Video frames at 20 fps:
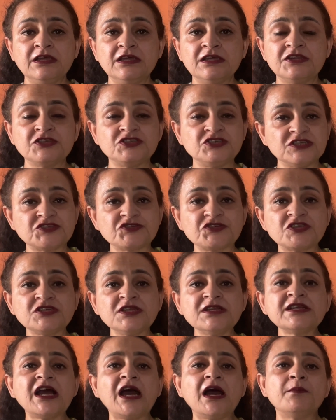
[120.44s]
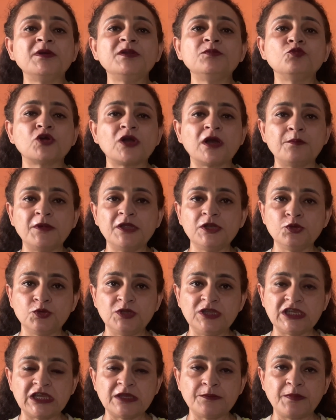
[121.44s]
रजिस्ट्रेशन का अमल मुकम्मल
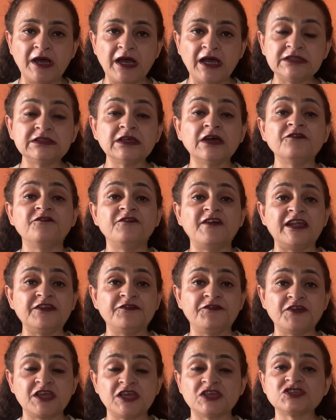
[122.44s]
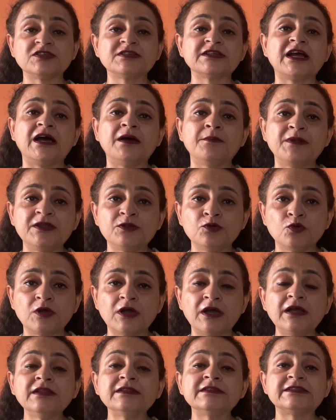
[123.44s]
होने के बाद वेरिफिकेशन का अमल
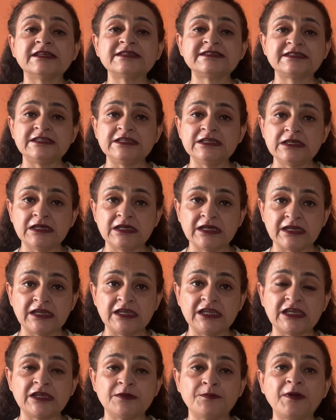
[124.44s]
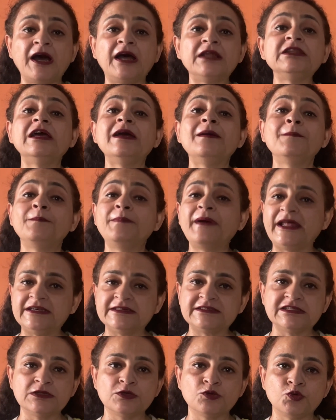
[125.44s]
होगा तस्दीक करने के बाद
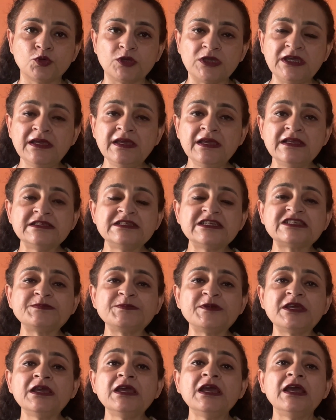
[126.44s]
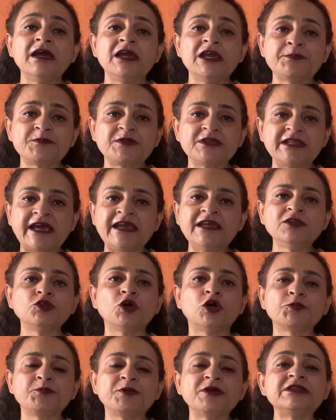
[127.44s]
बैलेटिंग होगी जिसमें इब्तदाई तौर
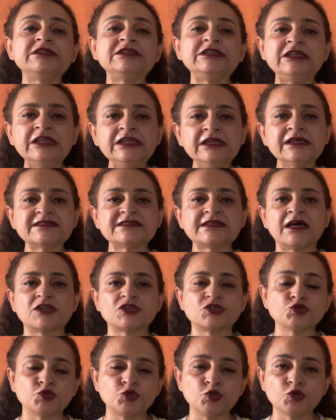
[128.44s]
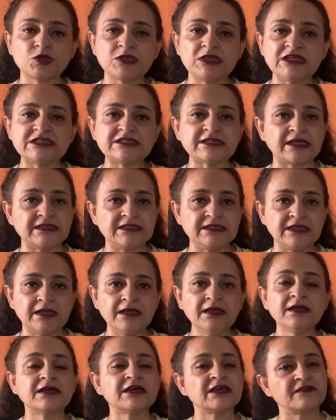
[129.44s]
पर 3000 जोड़ों की शादियां
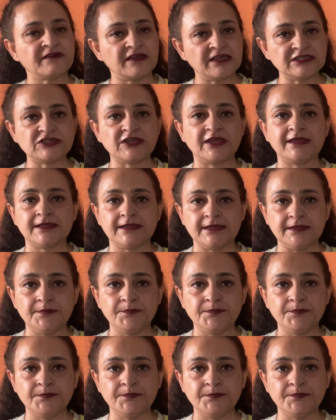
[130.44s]
करवाई जाएंगी